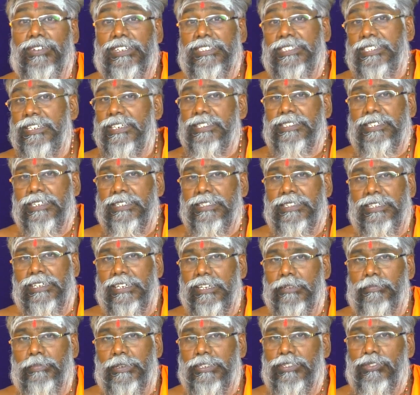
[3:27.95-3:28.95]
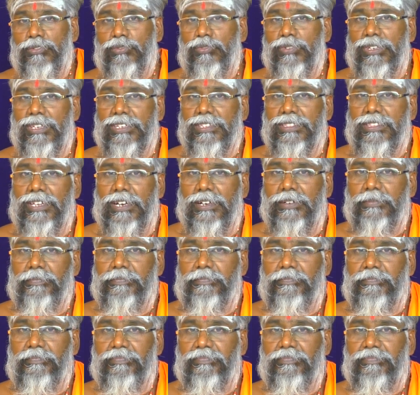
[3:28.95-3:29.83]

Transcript: வசிய சக்தி ஏற்படுத்தக்கூடியது தான்